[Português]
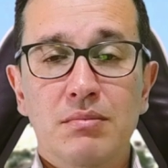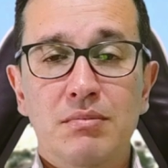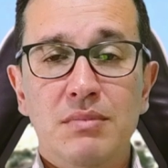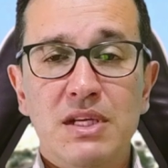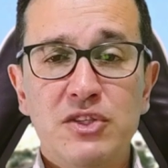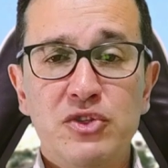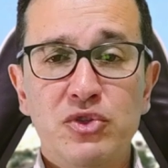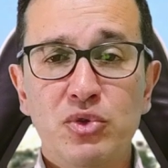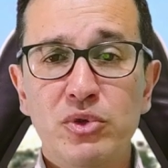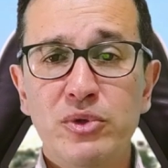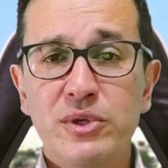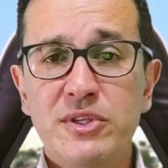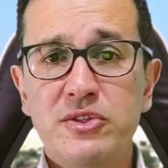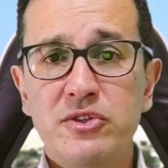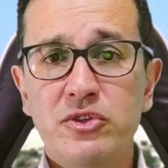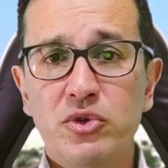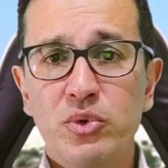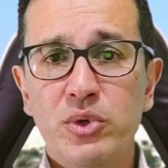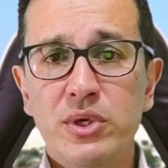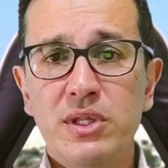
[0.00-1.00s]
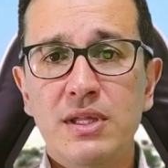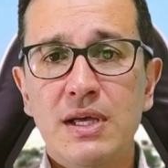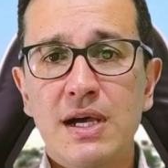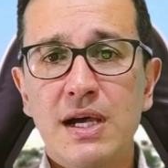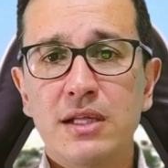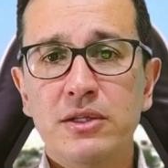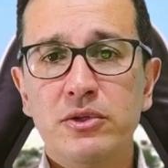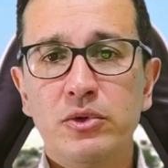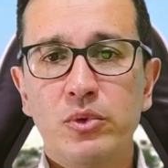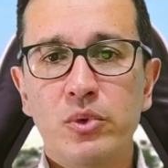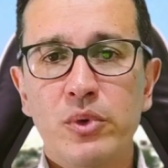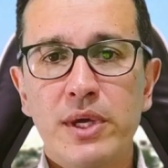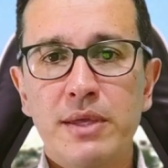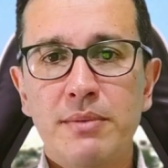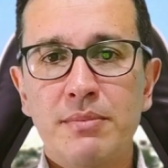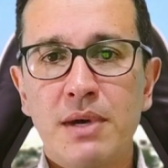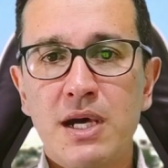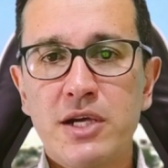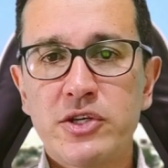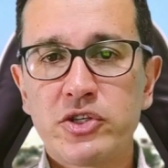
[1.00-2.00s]
Mas todo este cuidado com a
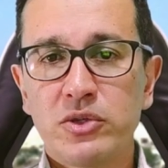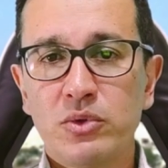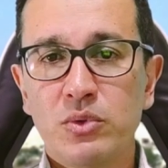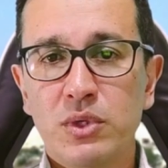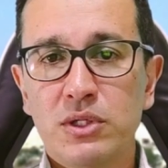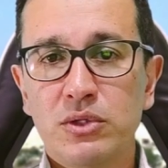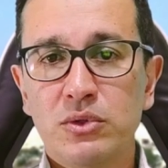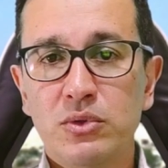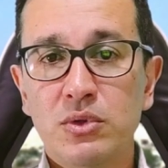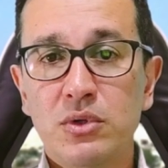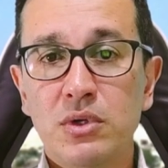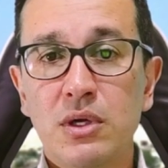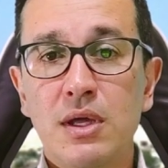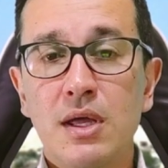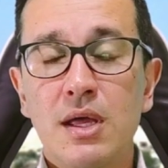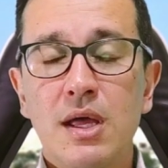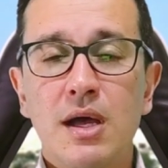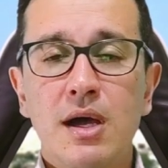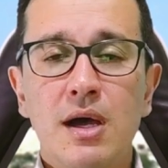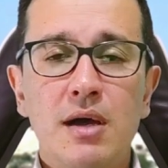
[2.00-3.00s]
imagem do ator